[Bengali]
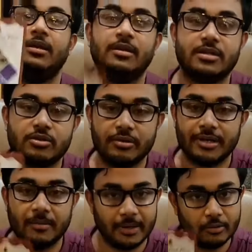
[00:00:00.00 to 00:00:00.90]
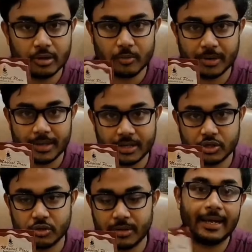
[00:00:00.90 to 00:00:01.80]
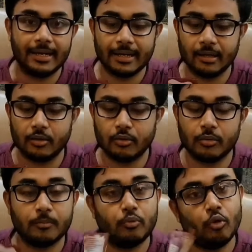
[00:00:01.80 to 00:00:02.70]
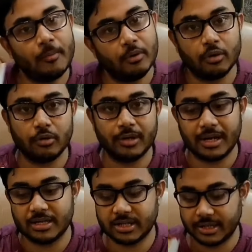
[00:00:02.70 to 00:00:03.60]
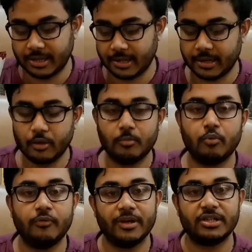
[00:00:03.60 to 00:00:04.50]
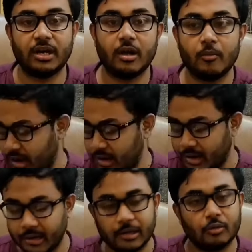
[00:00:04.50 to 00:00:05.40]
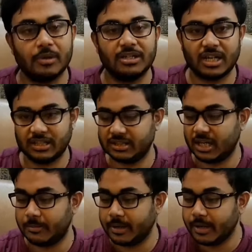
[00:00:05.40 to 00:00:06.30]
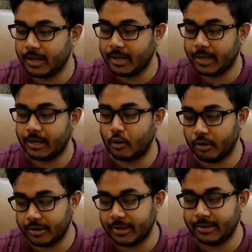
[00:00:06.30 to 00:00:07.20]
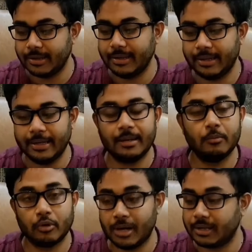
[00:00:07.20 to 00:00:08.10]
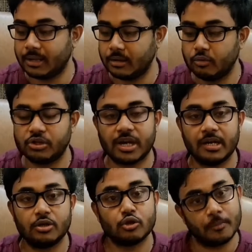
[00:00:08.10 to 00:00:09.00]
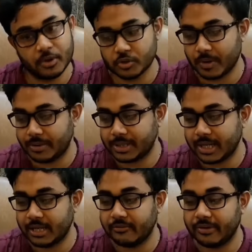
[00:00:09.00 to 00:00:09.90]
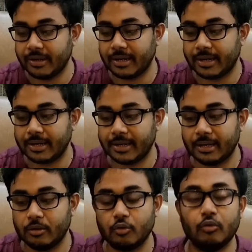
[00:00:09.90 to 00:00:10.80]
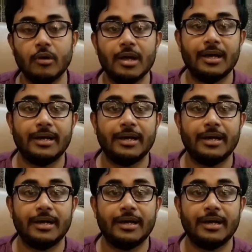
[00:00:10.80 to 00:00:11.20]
এই যে রেস্টুরেন্টের মেনুটা তোমরা দেখছো এখানে কিন্তু পুরো মেনুটা ওদের আছে এখানে কিন্তু বুফে ছাড়াও আলাকারতে তোমরা যা যা চাইবে এখানে কন্টিনেন্টাল ইন্ডিয়ান মুঘলাই তন্দুর চাইনিজ সব কিছু পাওয়া যায় ইভেন এখানে কিন্তু